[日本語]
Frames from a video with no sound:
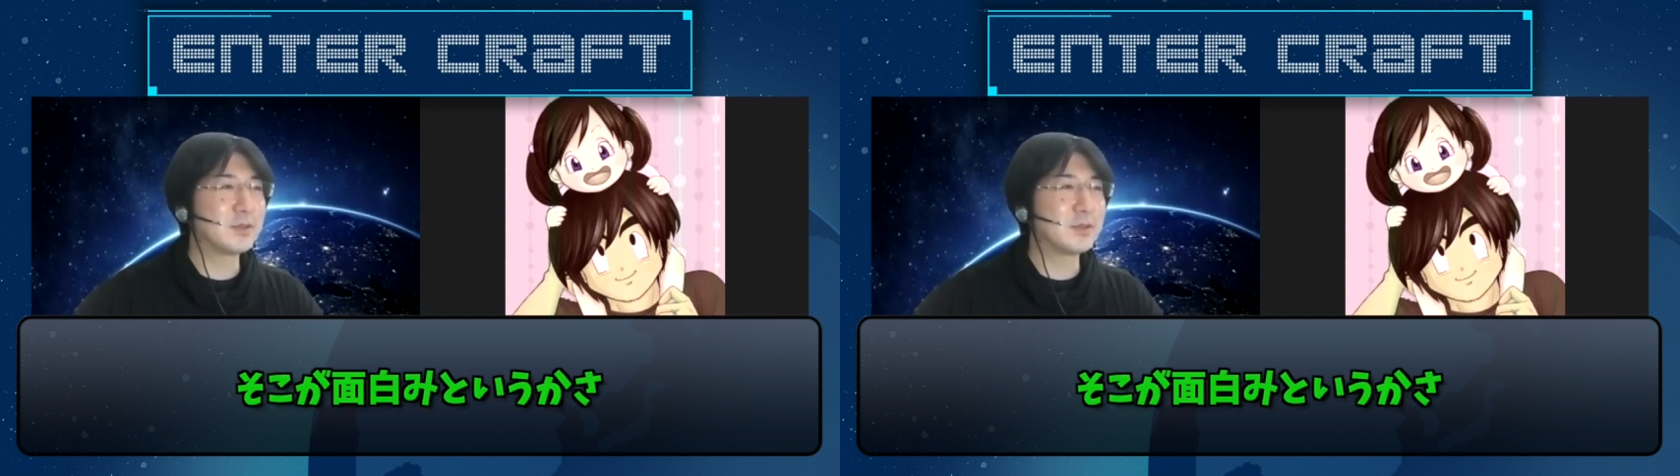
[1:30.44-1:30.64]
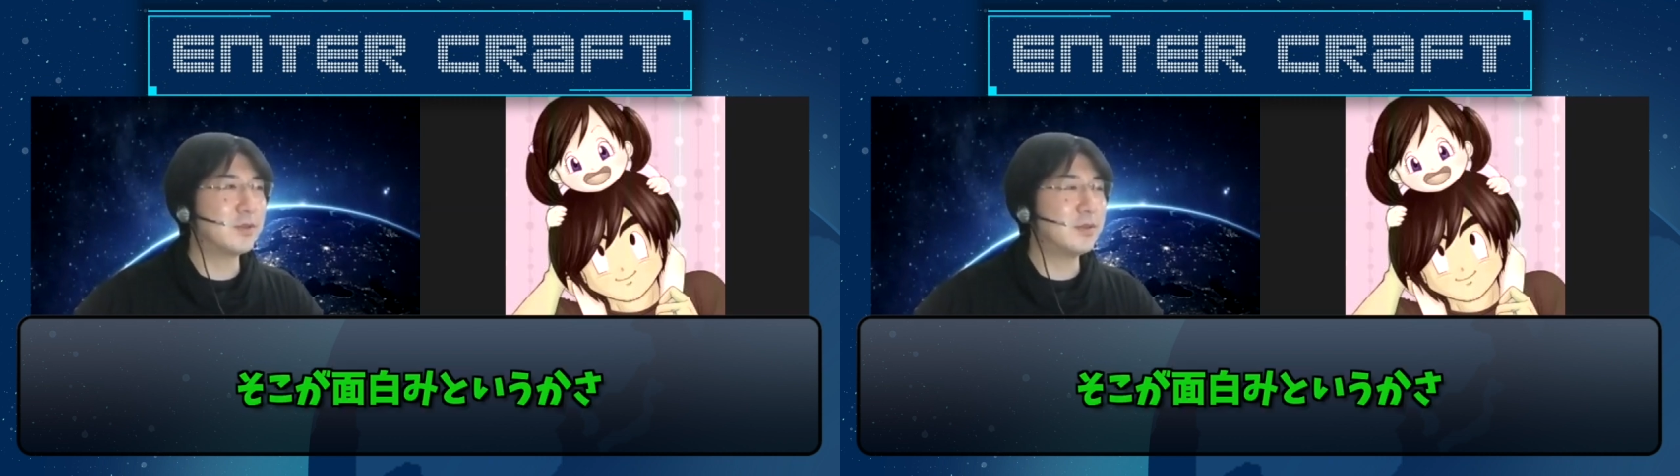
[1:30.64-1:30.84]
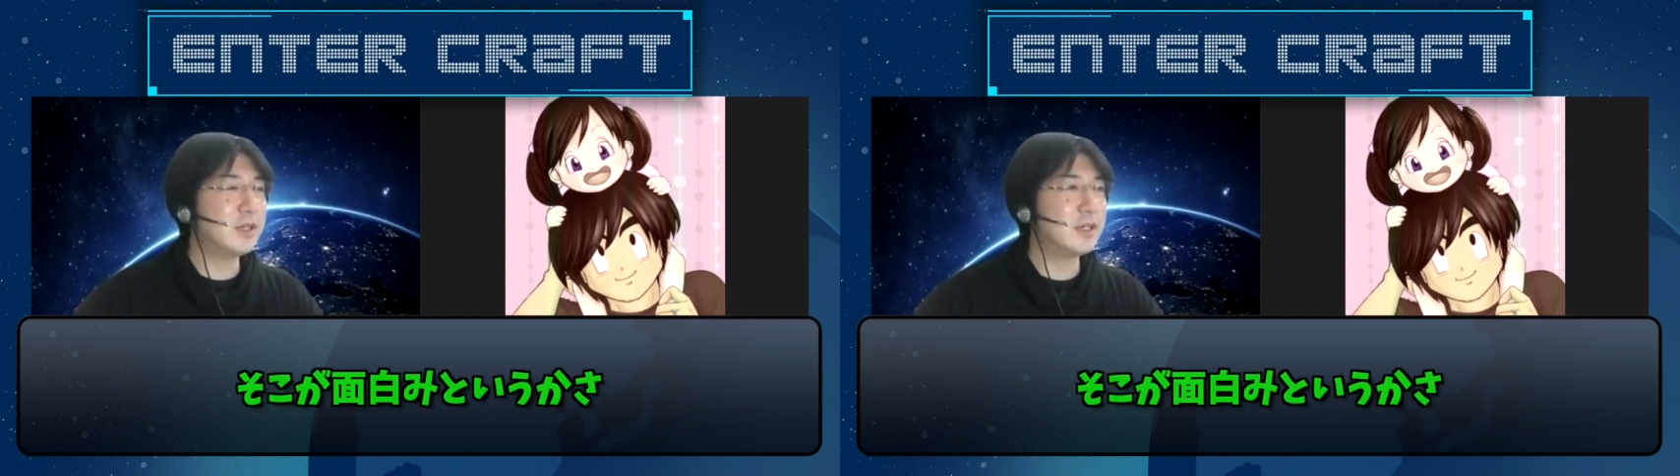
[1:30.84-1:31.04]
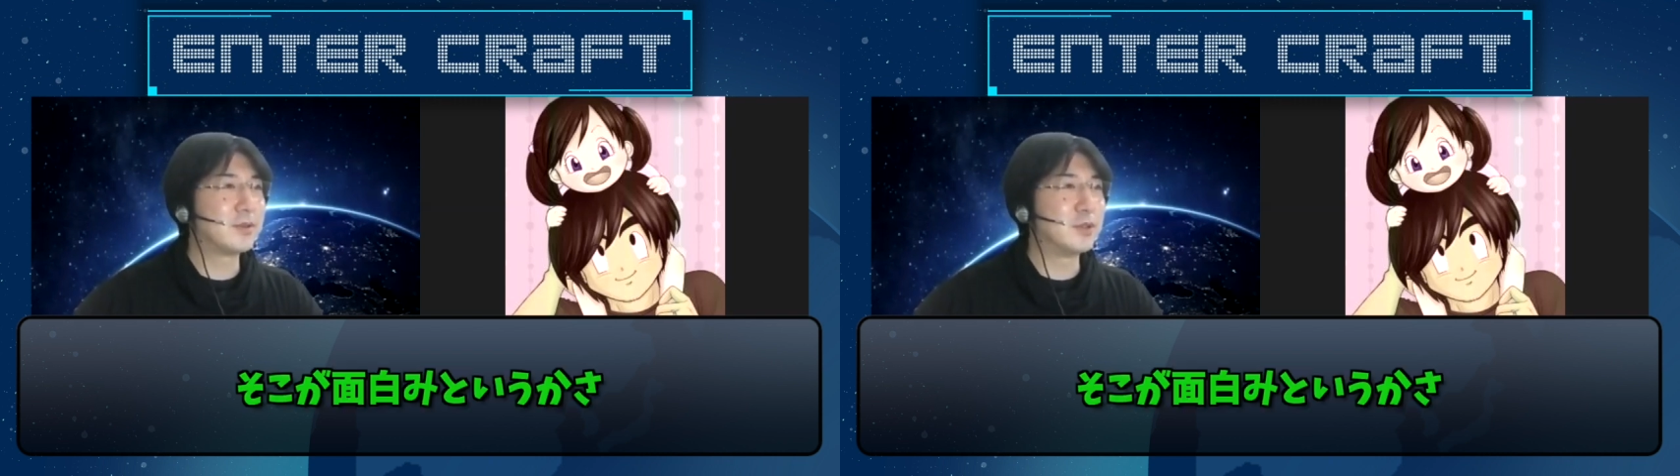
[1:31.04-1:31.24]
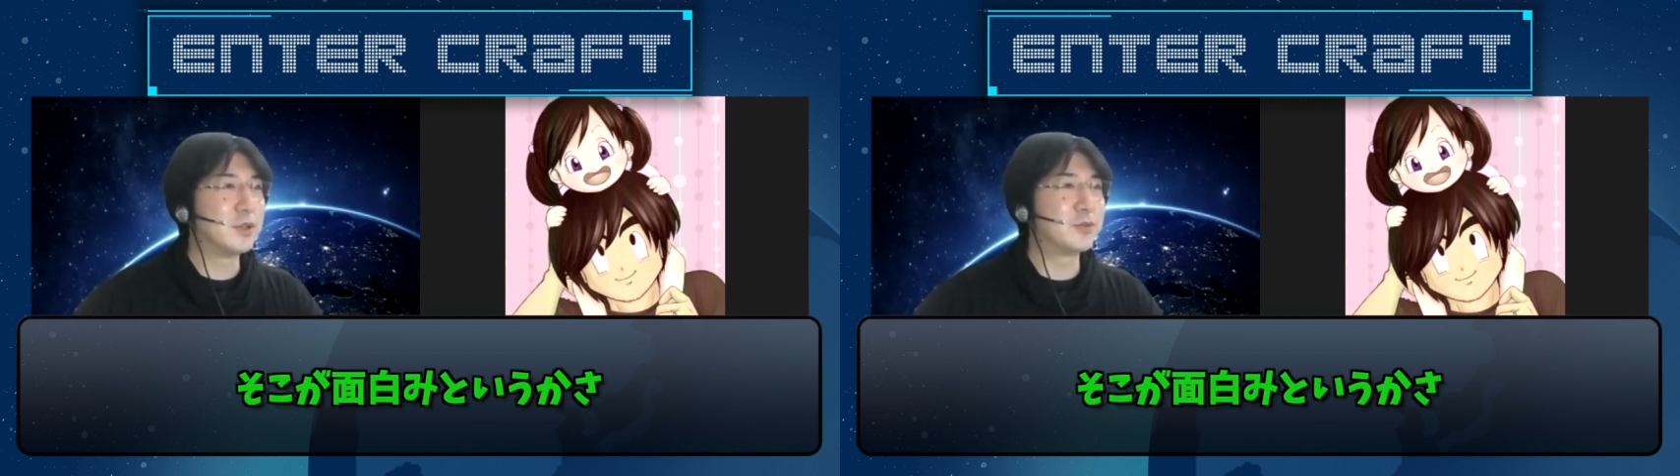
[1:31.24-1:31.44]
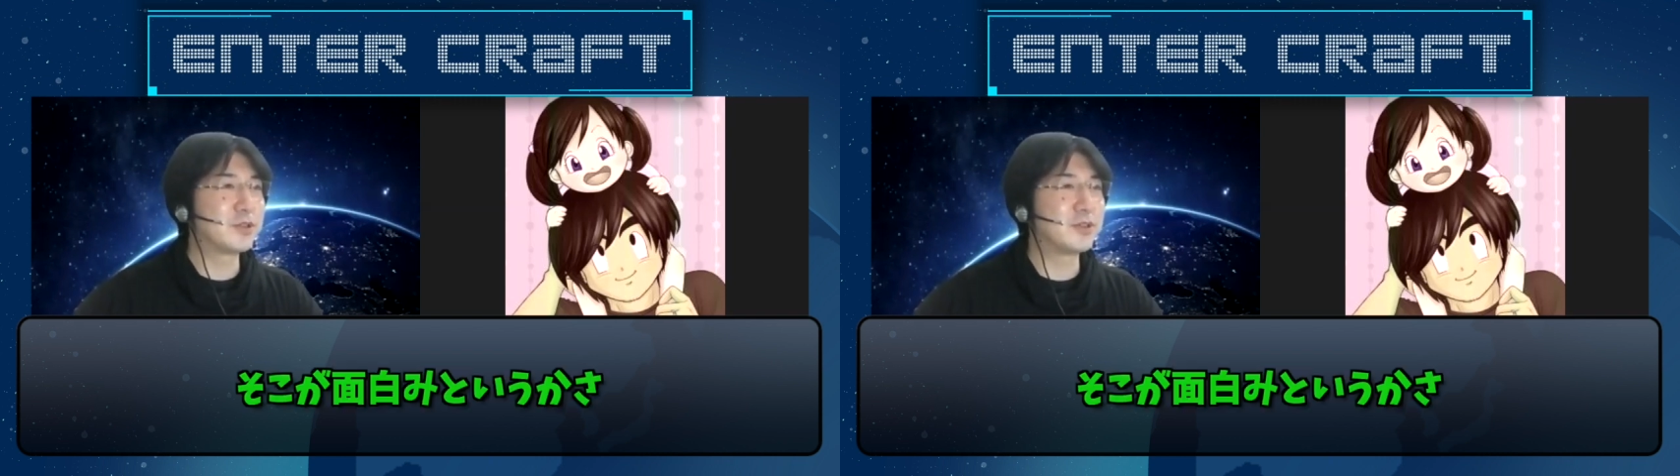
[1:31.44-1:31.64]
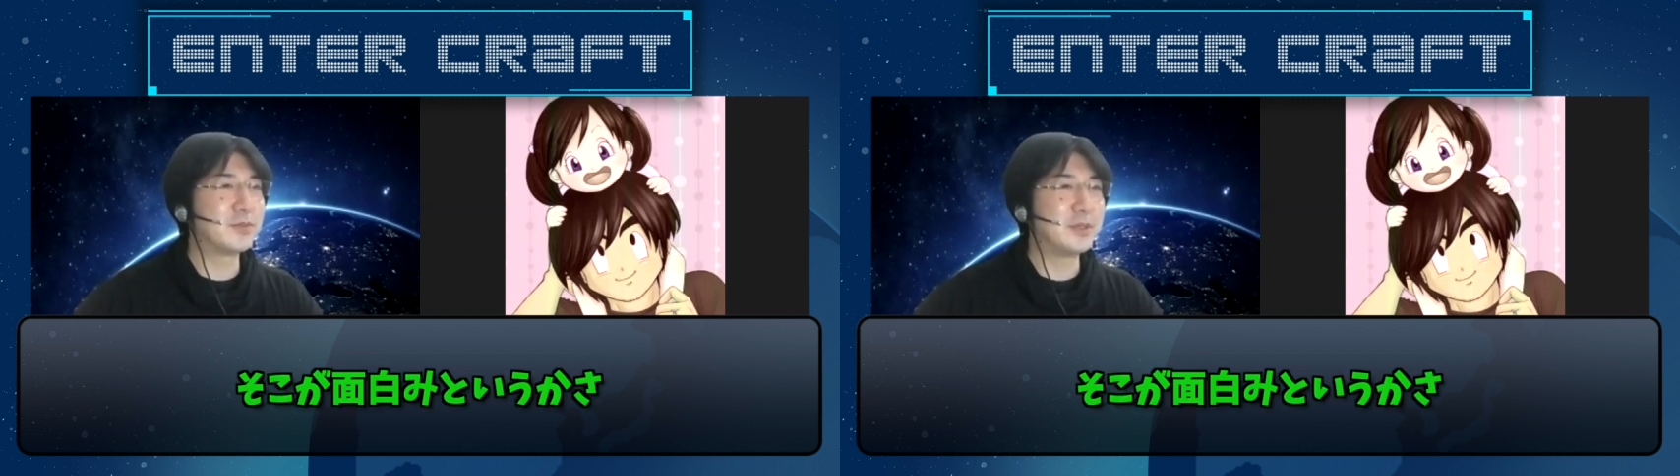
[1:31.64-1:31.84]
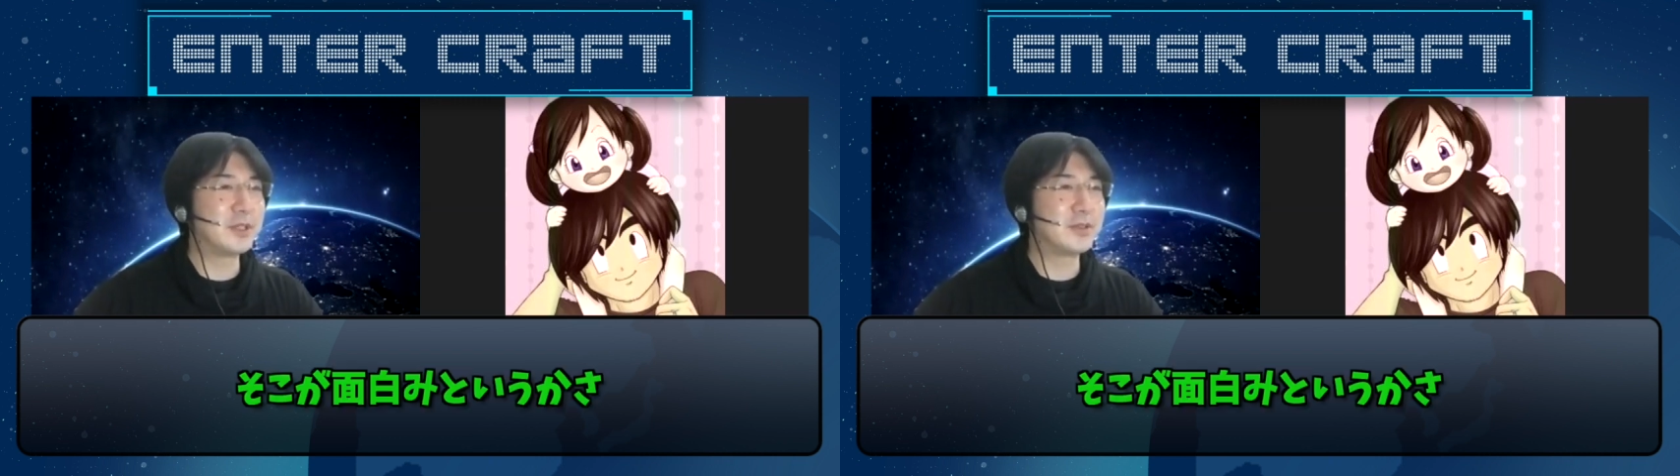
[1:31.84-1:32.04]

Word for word: そこが面白みとい